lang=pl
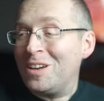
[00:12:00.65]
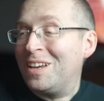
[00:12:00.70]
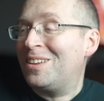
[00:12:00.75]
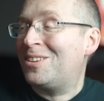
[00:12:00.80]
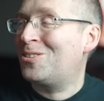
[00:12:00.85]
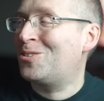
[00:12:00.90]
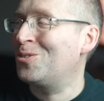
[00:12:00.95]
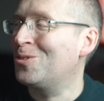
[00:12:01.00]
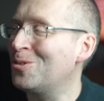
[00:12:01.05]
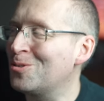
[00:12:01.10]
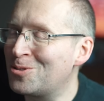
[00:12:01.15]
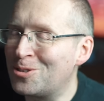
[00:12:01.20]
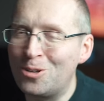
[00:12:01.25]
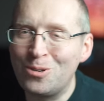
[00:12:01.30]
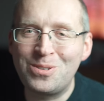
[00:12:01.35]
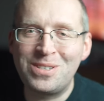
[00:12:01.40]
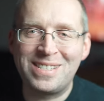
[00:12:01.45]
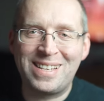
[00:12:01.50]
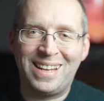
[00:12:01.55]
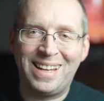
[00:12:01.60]
i tu z
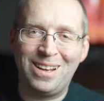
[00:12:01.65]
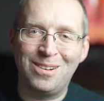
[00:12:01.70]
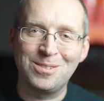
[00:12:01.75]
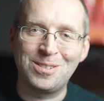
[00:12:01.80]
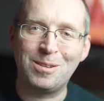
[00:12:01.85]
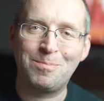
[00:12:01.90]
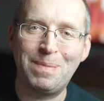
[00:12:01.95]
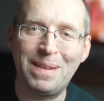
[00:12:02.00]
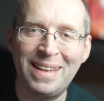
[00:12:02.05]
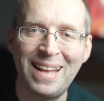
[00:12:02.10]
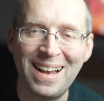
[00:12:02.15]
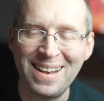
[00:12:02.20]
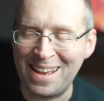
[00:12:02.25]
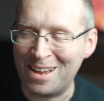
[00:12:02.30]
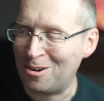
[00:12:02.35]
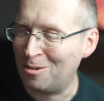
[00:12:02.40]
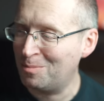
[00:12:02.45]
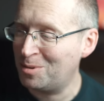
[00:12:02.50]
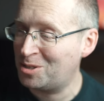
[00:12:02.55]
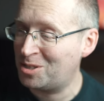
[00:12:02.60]
ludzi zadających pytania
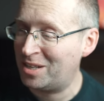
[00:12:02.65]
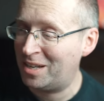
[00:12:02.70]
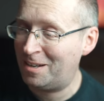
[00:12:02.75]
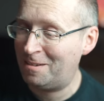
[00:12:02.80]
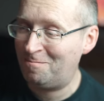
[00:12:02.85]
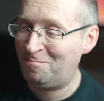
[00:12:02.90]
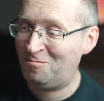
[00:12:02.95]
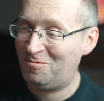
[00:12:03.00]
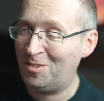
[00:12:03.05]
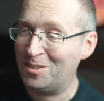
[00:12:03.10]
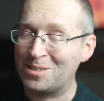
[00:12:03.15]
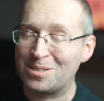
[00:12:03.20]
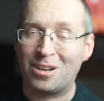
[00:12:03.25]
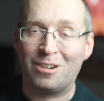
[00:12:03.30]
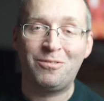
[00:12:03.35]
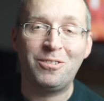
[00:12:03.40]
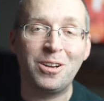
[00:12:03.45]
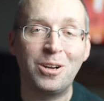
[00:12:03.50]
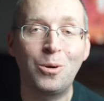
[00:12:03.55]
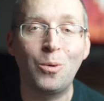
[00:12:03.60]
robi się
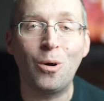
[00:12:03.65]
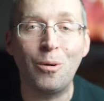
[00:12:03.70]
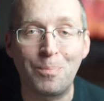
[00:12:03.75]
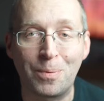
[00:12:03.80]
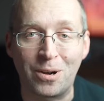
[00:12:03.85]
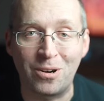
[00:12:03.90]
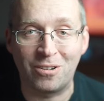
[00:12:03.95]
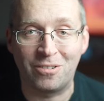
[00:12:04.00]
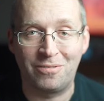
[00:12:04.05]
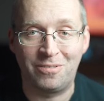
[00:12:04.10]
wioskowych głupków,